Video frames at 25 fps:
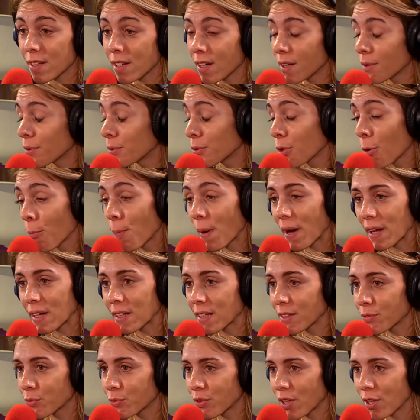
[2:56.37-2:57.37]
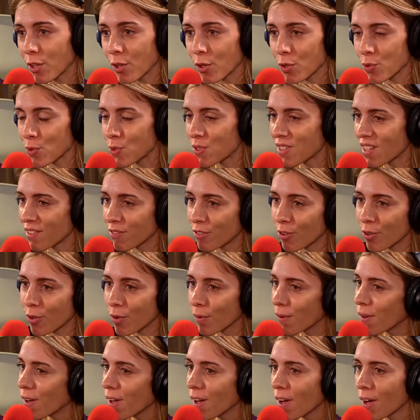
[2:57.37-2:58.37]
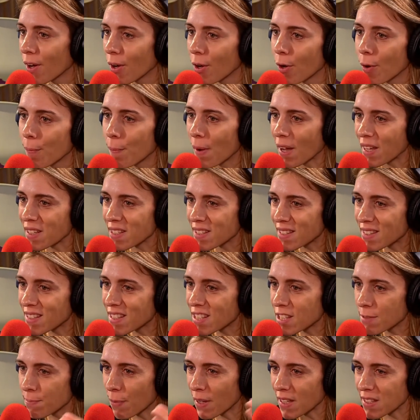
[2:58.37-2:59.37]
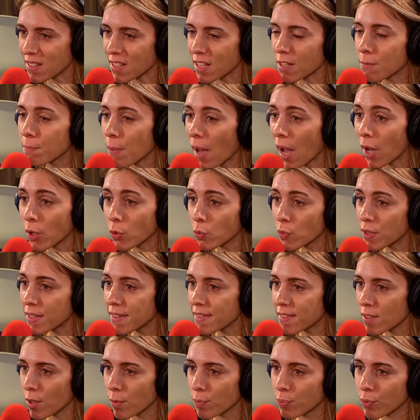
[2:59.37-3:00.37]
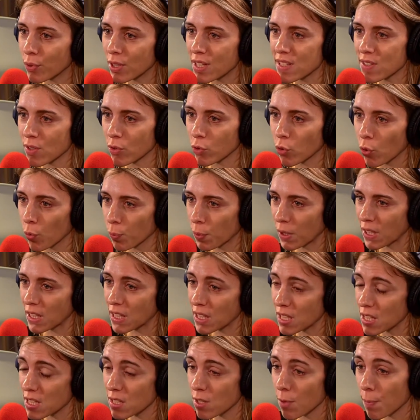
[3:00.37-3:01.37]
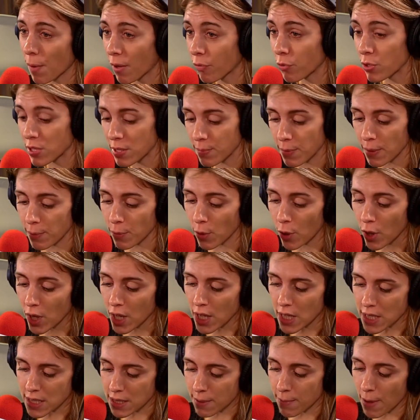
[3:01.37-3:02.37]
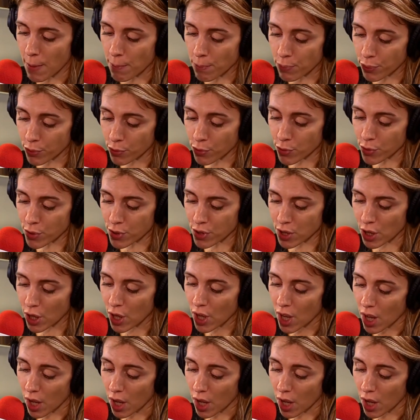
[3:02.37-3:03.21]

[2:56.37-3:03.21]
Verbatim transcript: Là, on en parlait tout à l'heure, juste avant, par 6, par 7, par 8 pour les entreprises. Parfois, c'est même, c'est même plus.